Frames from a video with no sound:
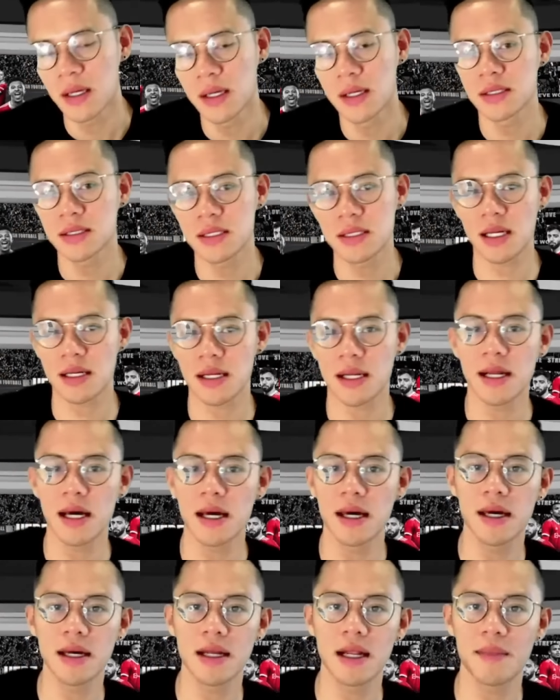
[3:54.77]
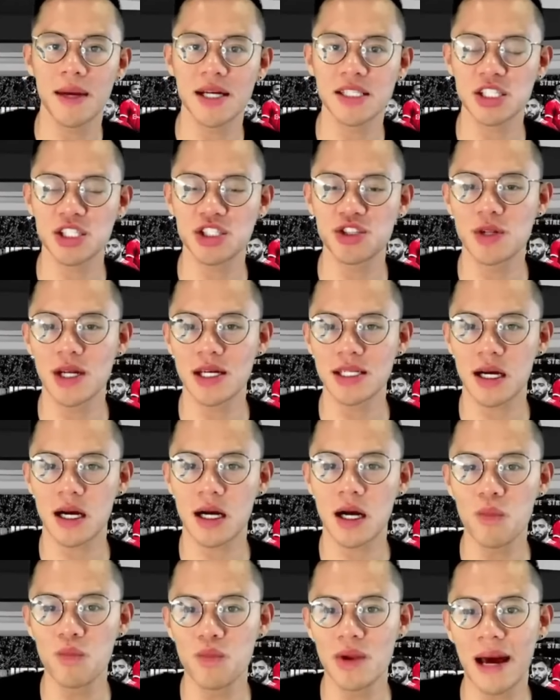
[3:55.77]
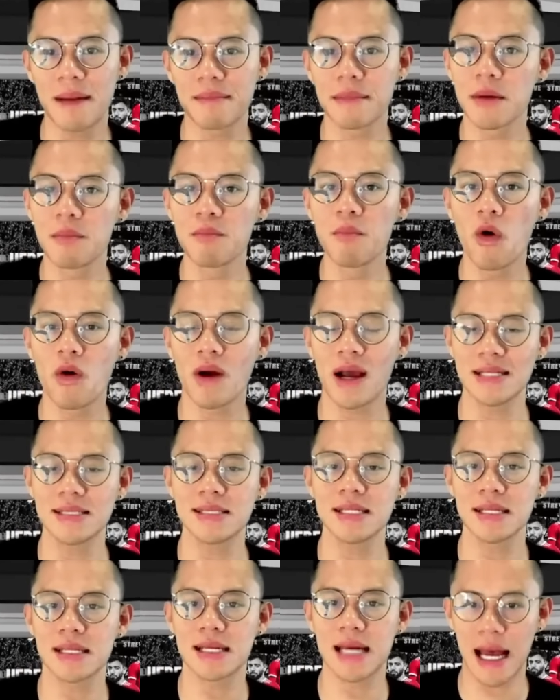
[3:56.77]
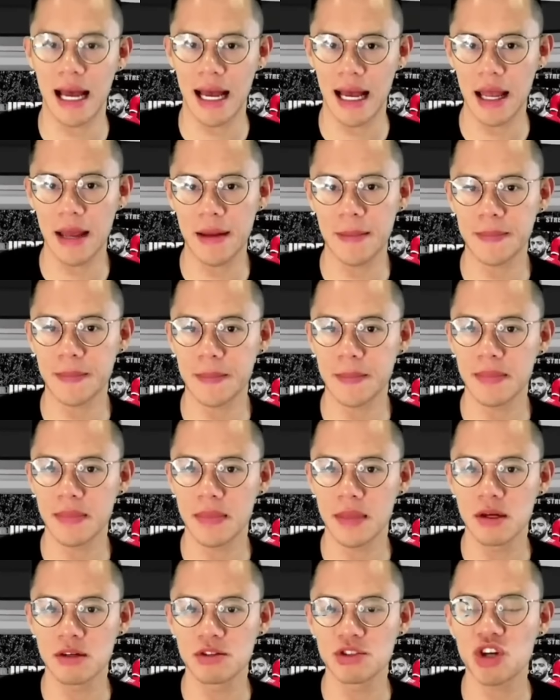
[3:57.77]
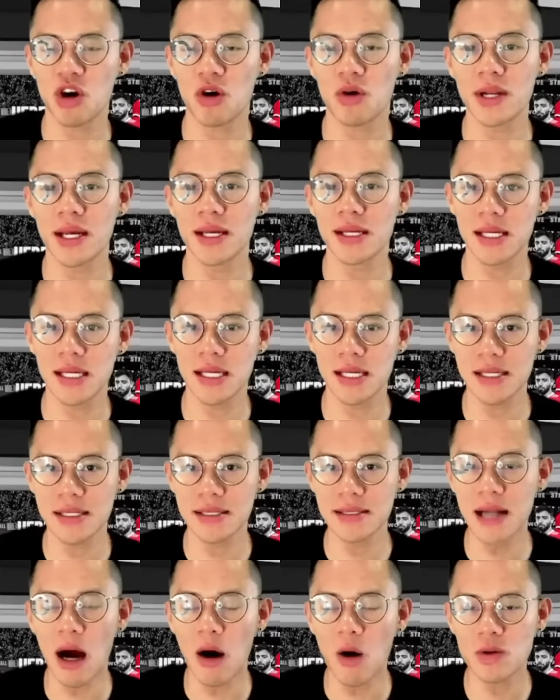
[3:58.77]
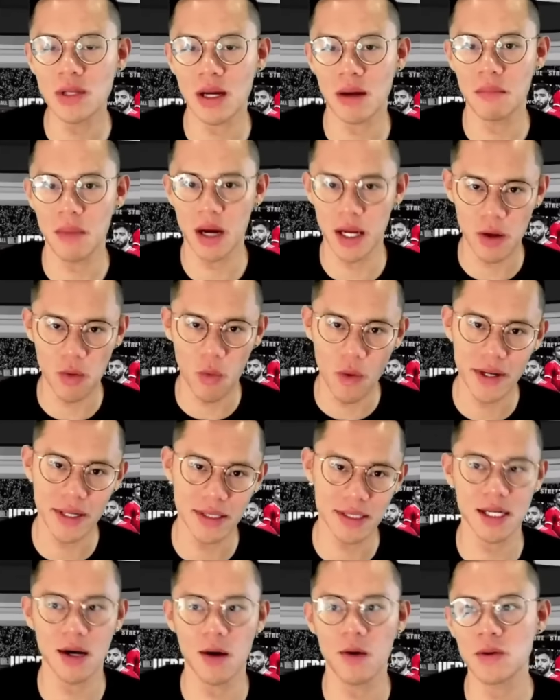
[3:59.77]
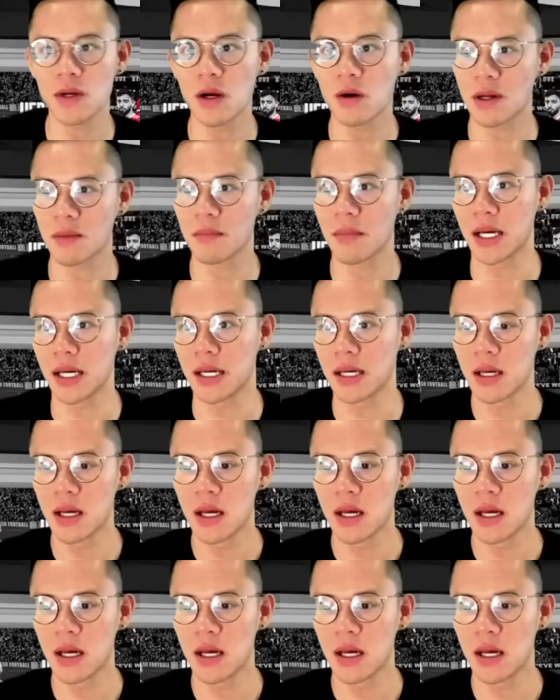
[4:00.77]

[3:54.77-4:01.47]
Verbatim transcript: Sự thật ở đây ấy, là Manchester United không làm được một cái gì cả cho đến khi đầu tháng bảy, cuối tháng sáu, đầu tháng bảy.